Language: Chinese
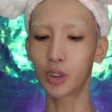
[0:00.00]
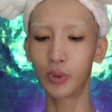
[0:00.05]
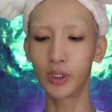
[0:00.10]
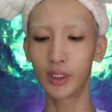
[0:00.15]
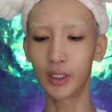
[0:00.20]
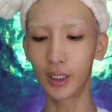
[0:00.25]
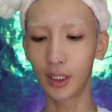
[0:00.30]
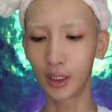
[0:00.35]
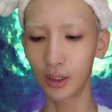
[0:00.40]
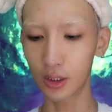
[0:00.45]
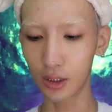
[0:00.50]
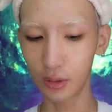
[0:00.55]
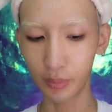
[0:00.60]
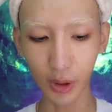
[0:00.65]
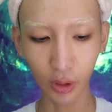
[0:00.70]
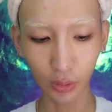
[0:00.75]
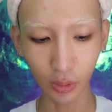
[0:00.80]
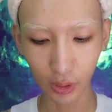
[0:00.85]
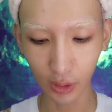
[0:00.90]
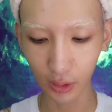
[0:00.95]
这不是问题
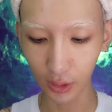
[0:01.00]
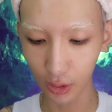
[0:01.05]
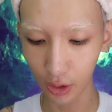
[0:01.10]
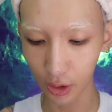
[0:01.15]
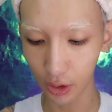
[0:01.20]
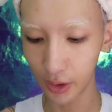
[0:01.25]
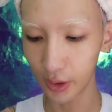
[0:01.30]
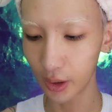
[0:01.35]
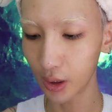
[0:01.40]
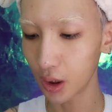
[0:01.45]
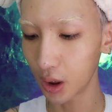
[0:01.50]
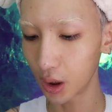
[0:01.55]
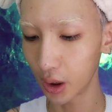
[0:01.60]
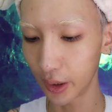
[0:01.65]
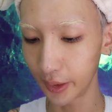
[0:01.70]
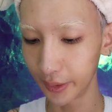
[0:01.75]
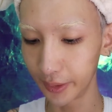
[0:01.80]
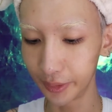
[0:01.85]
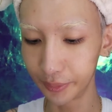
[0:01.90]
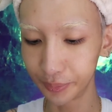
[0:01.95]
啊，只是包装上的，只是
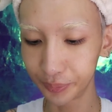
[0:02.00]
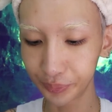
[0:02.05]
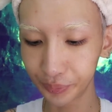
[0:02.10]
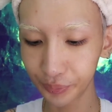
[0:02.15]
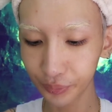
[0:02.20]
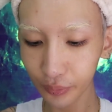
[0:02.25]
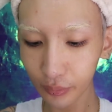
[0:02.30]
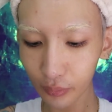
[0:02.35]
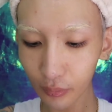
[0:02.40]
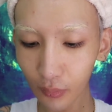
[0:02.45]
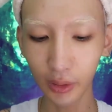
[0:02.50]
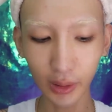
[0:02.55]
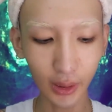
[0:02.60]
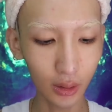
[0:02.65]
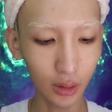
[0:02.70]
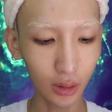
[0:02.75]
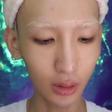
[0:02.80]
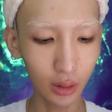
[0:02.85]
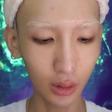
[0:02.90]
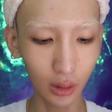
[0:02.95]
一个壳而已啊。你
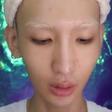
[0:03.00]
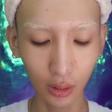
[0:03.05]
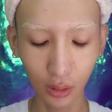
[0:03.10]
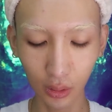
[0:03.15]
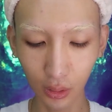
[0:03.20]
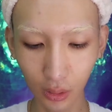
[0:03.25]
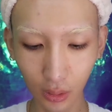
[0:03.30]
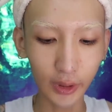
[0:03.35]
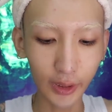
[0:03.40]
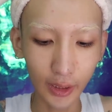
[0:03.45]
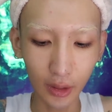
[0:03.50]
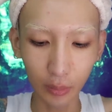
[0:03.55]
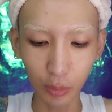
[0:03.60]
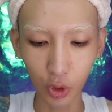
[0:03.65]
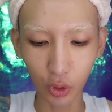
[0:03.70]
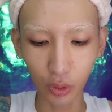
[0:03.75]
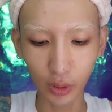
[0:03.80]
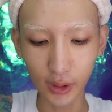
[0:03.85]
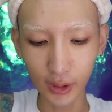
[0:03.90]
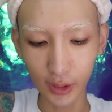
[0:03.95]
不要太苛刻，但是我
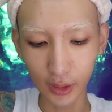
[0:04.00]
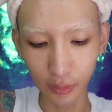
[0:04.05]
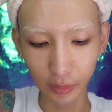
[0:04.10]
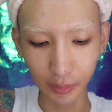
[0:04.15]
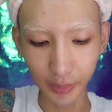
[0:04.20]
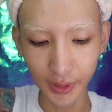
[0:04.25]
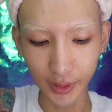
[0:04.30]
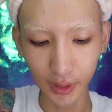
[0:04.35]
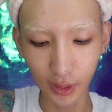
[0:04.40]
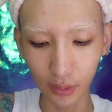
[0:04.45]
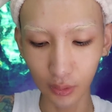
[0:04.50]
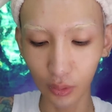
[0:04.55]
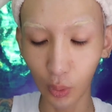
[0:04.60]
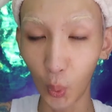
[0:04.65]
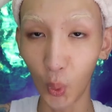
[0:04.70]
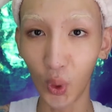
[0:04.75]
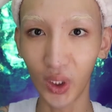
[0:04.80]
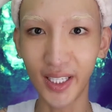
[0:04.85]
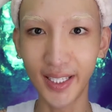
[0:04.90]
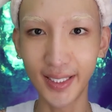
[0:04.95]
得给你们说一下，因为毕
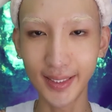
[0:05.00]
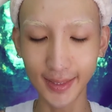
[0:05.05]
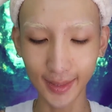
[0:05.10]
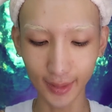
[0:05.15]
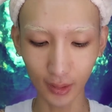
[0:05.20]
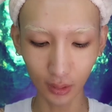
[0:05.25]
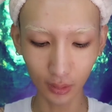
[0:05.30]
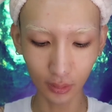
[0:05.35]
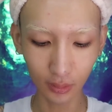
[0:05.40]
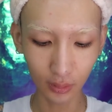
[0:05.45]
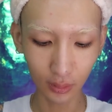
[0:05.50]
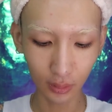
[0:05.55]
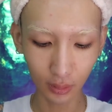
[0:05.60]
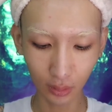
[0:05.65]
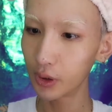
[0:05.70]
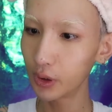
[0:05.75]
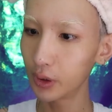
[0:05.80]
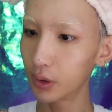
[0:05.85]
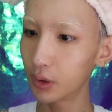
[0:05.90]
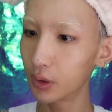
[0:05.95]
竟我看见了
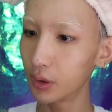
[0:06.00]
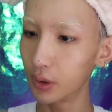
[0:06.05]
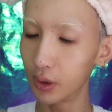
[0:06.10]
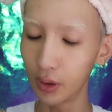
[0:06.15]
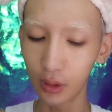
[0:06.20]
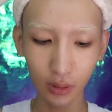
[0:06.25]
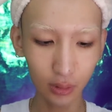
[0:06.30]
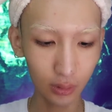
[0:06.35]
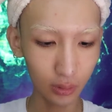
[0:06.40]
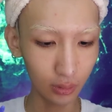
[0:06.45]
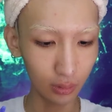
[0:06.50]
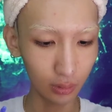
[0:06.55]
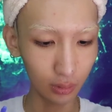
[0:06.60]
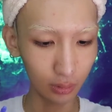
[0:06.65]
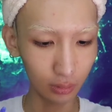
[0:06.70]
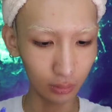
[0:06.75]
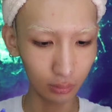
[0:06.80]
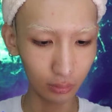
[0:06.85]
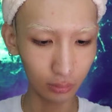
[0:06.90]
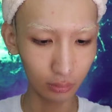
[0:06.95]
啊。这一颗颜
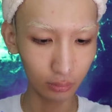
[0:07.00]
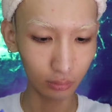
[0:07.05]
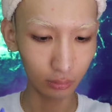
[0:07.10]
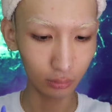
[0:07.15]
色。